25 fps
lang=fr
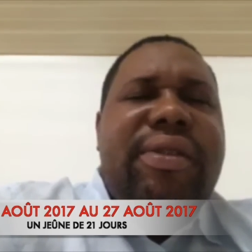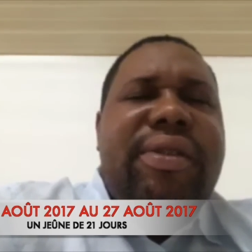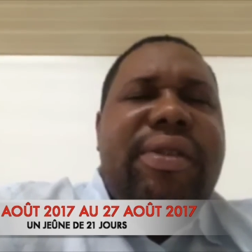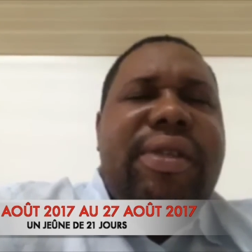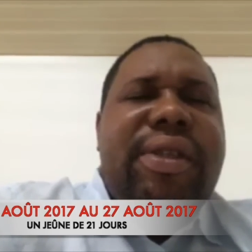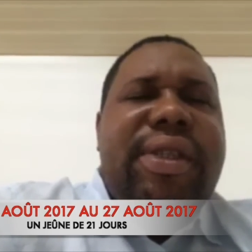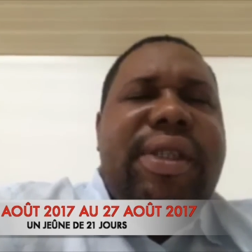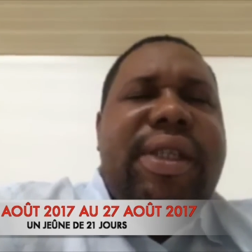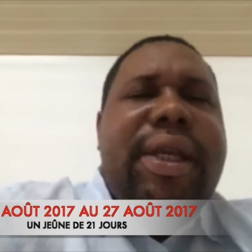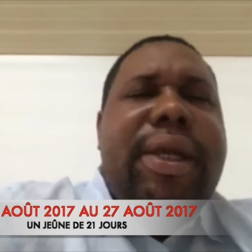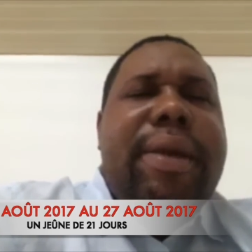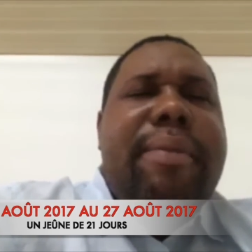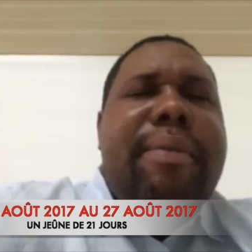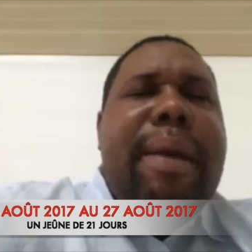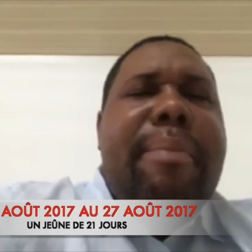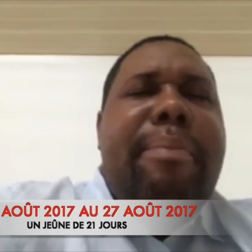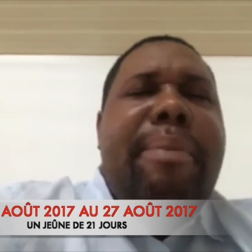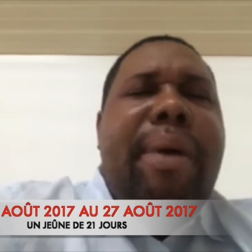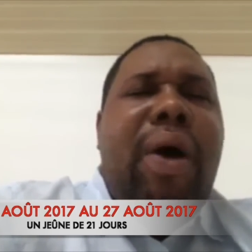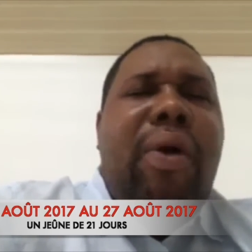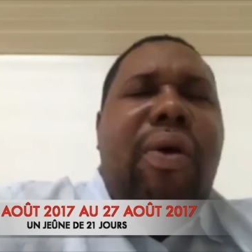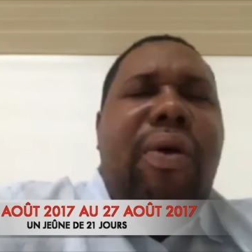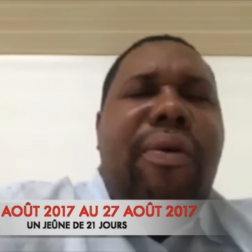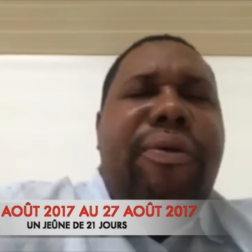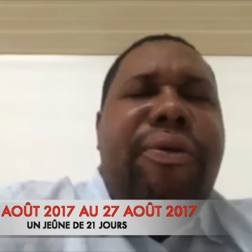Ce que mes
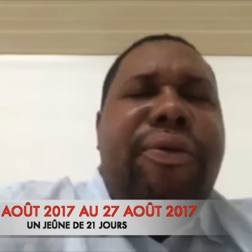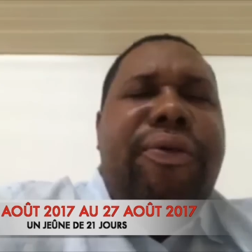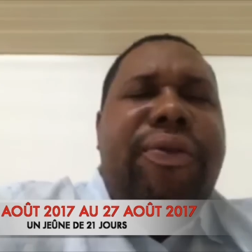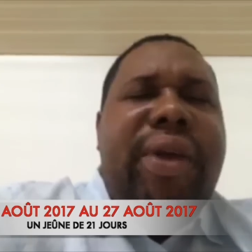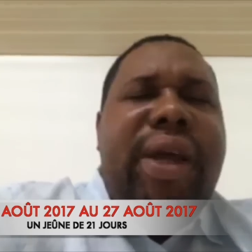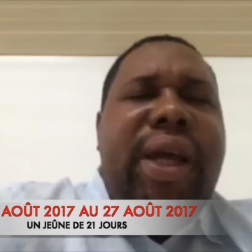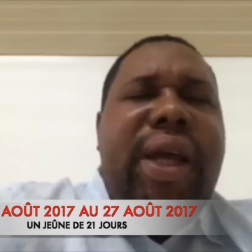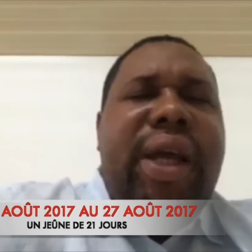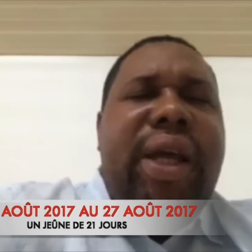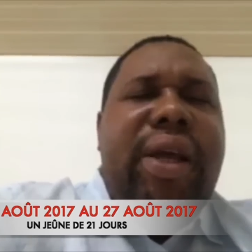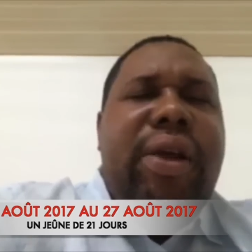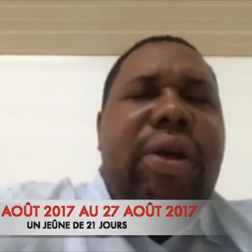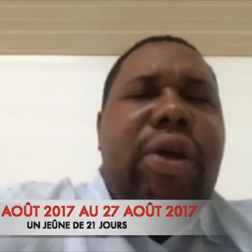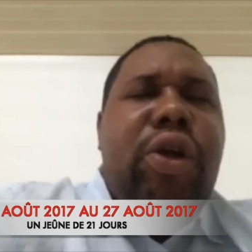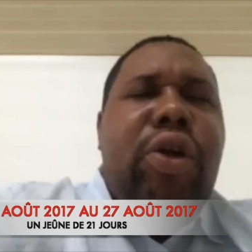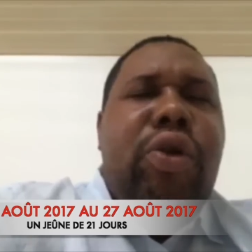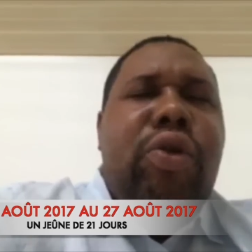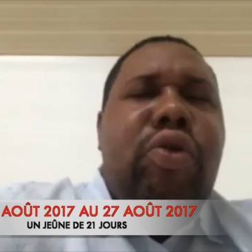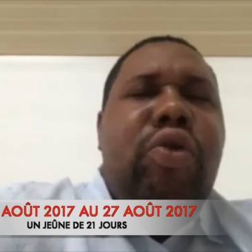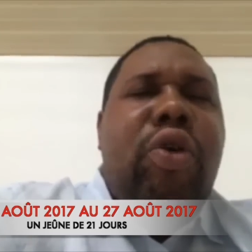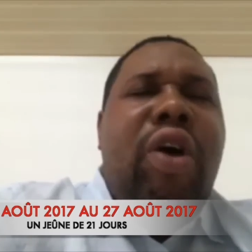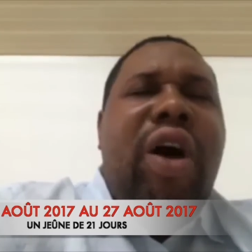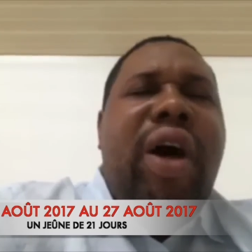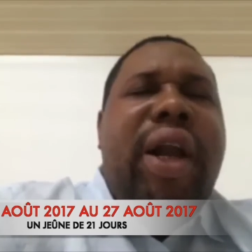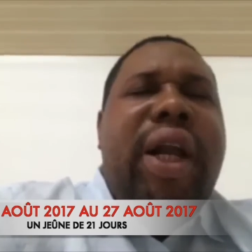parents ont fait
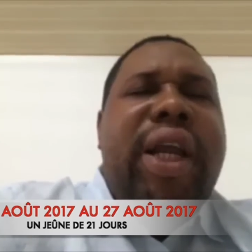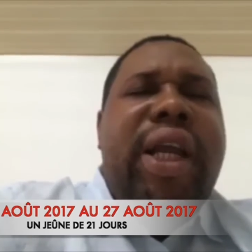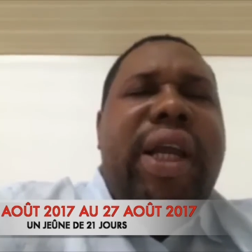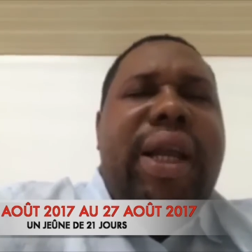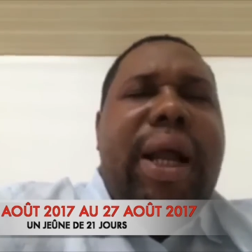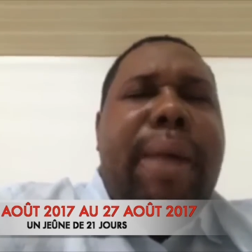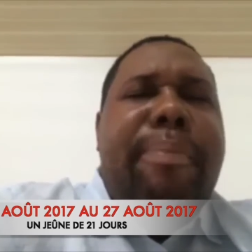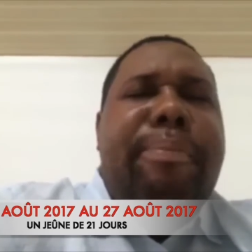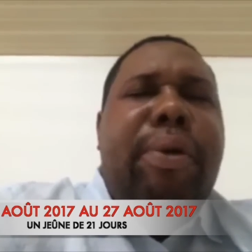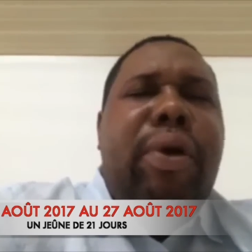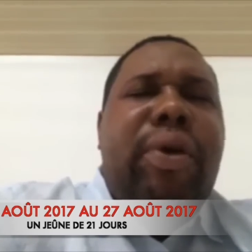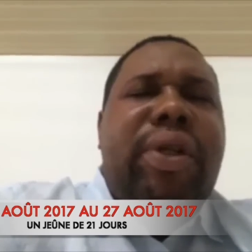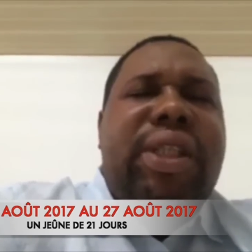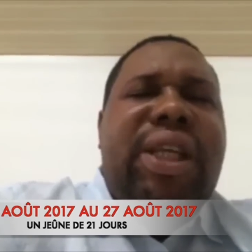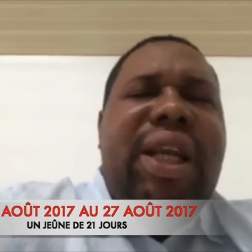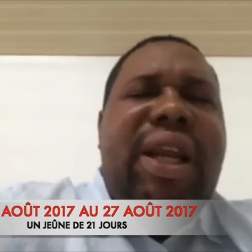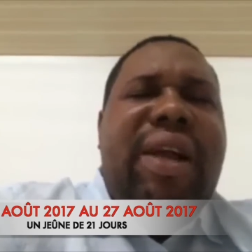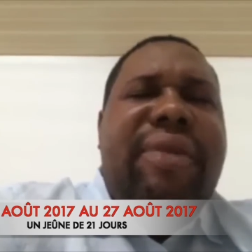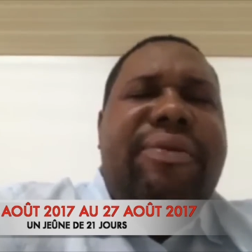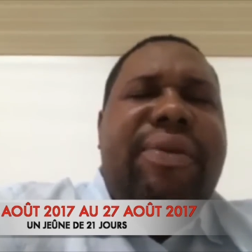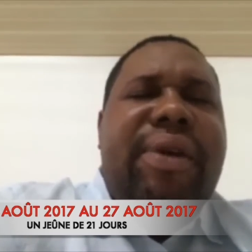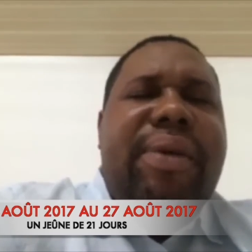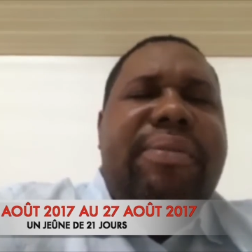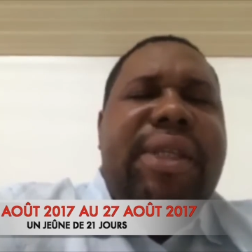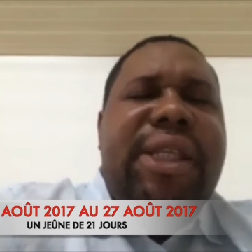n'ont rien apporté à la
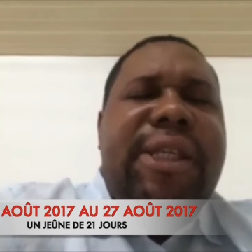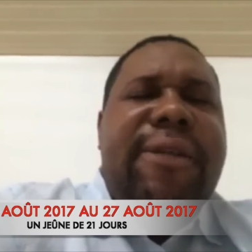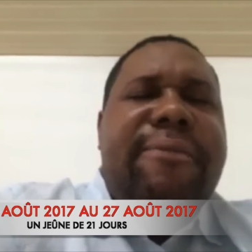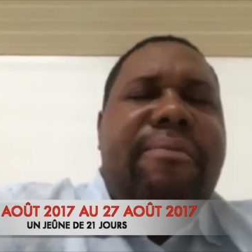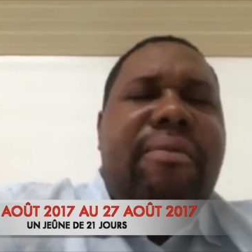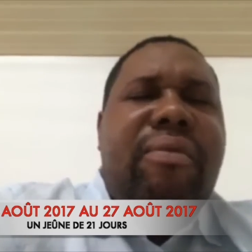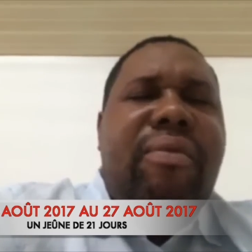famille.